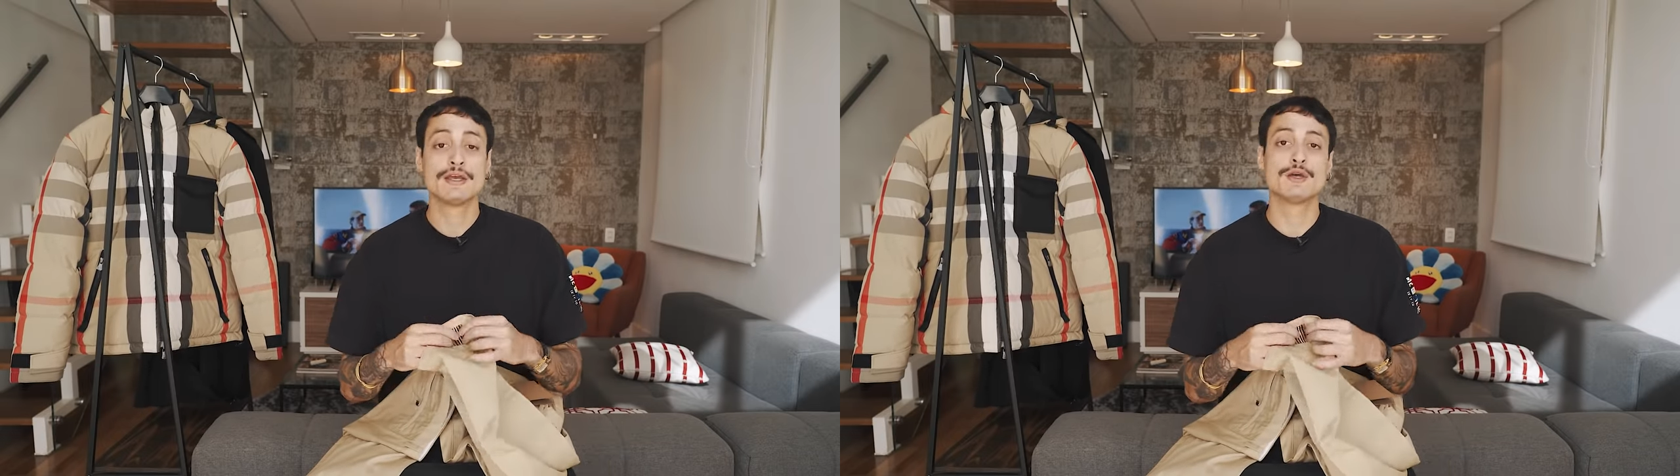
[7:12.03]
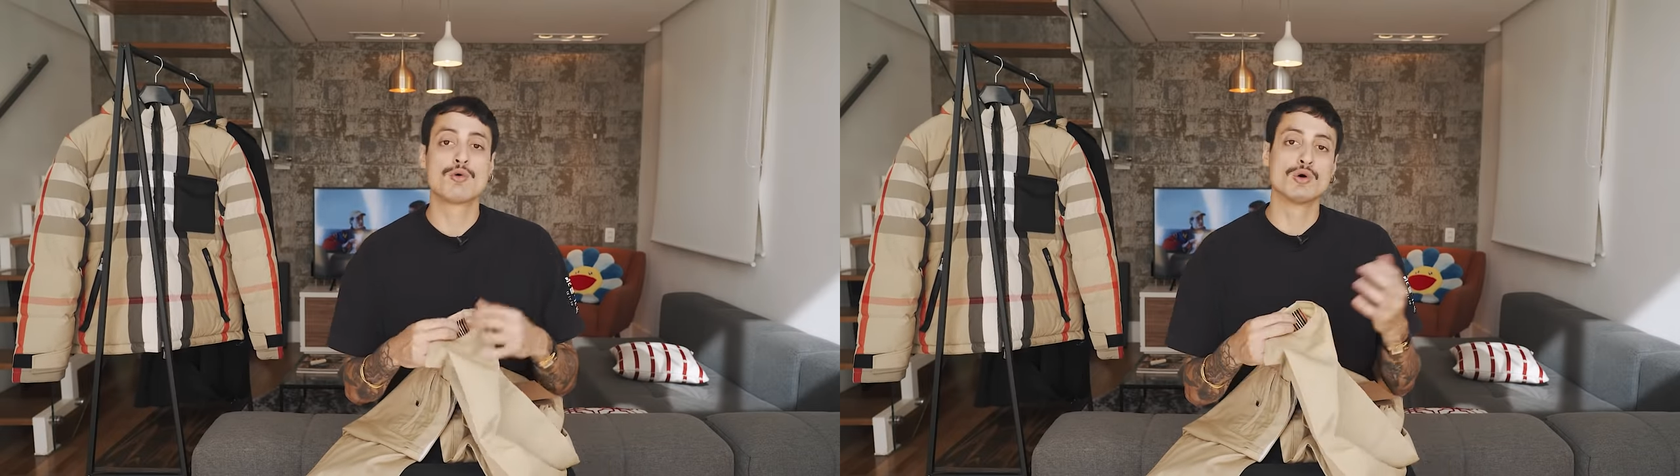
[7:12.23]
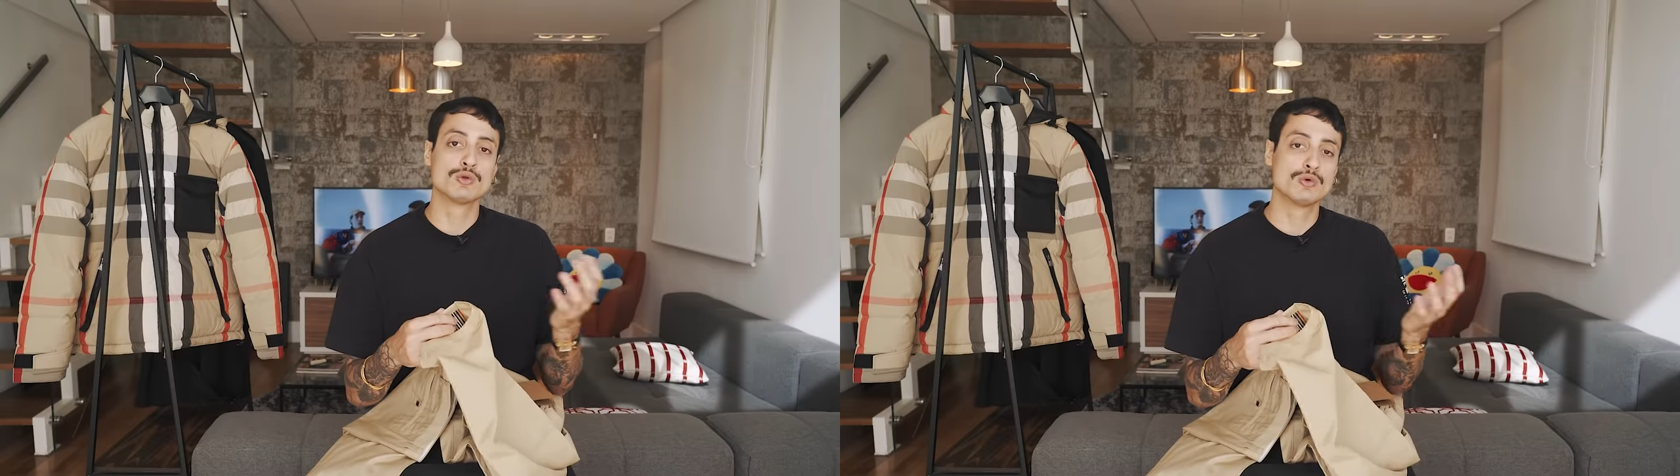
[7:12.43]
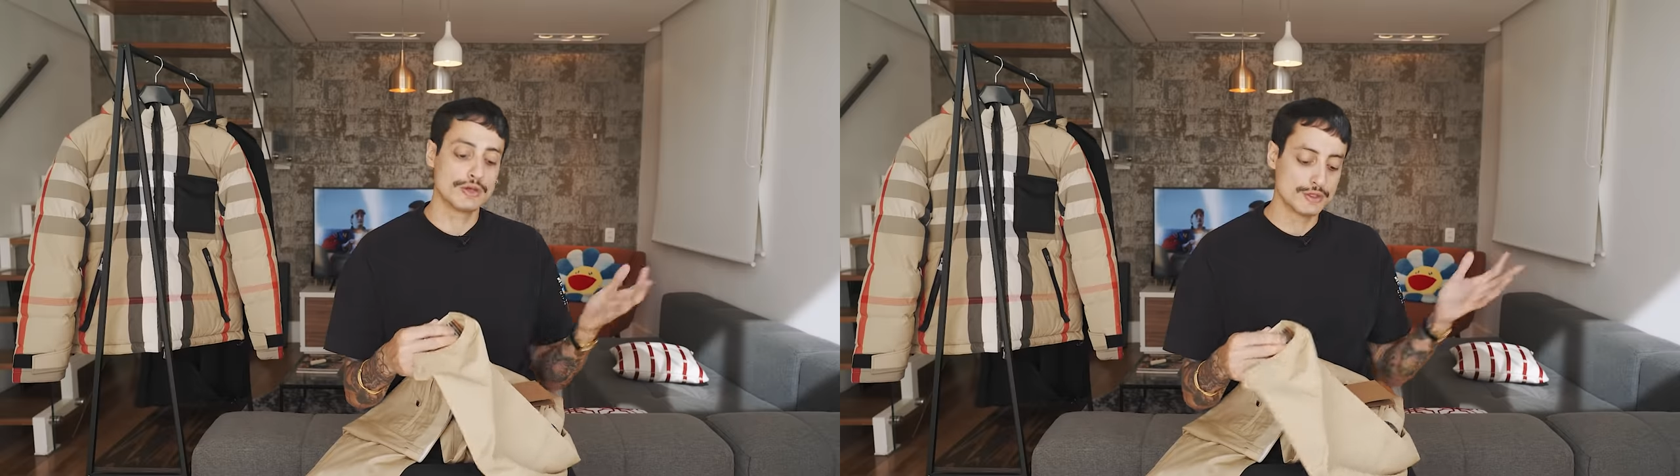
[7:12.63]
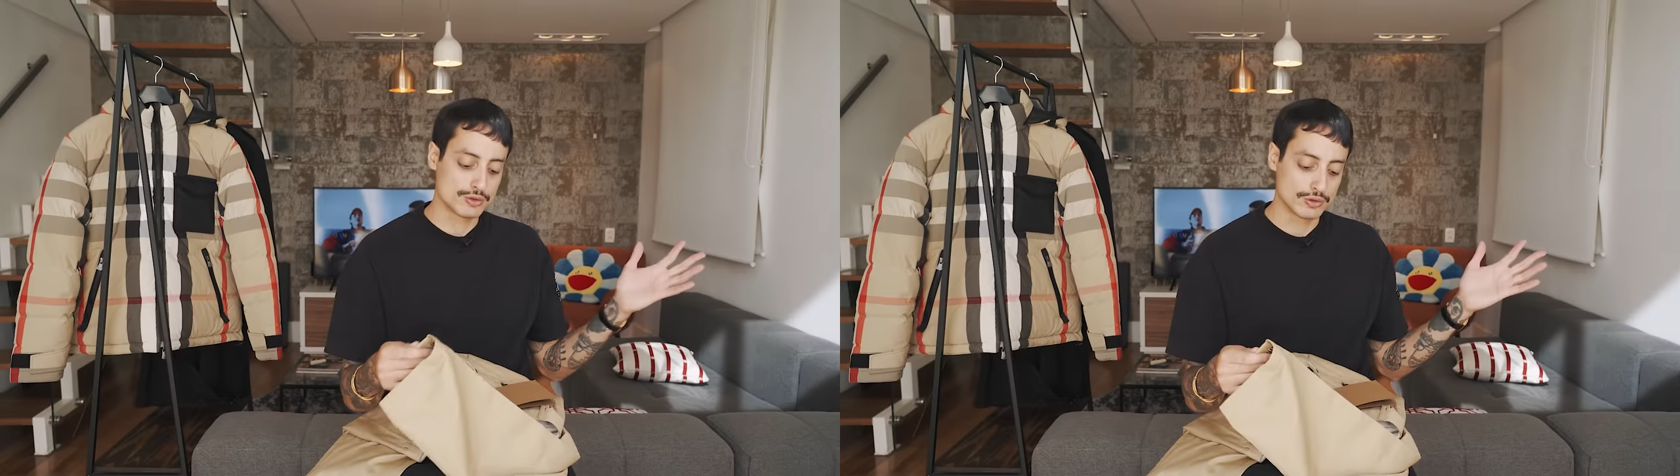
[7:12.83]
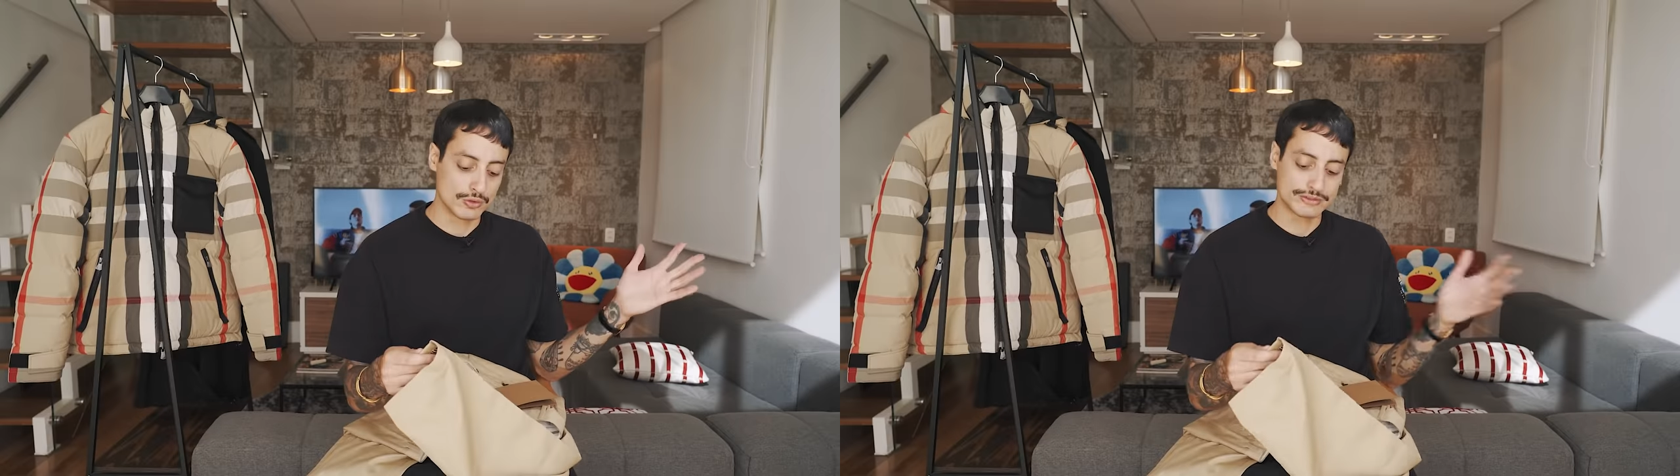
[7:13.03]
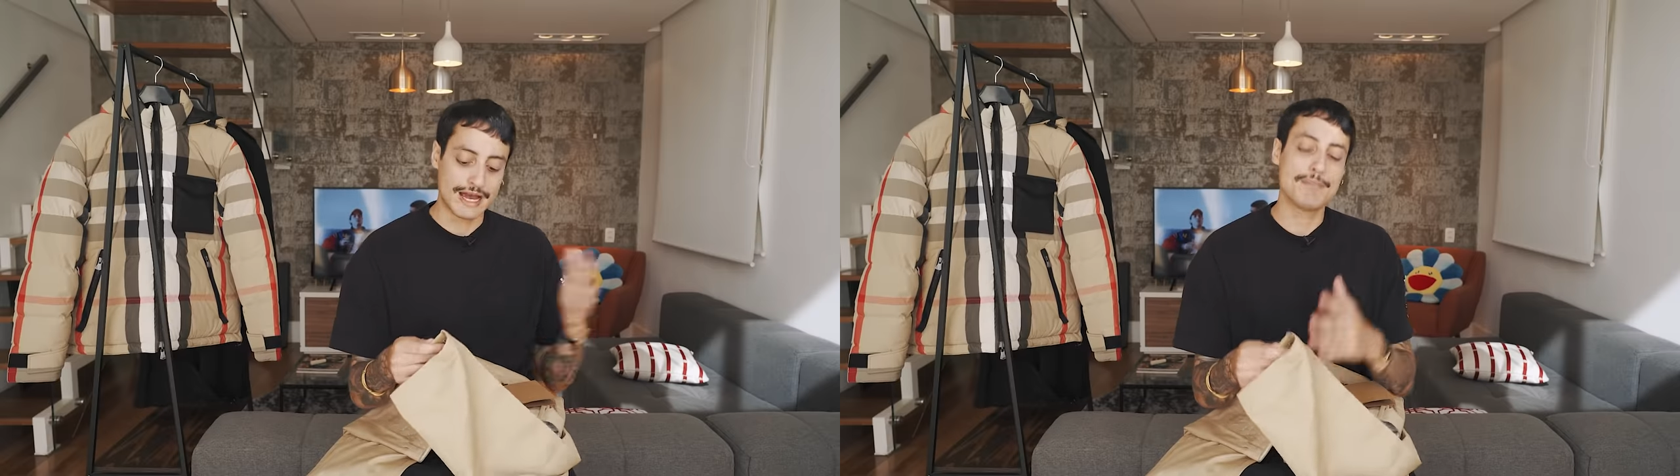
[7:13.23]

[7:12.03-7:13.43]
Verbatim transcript: e quando isso não está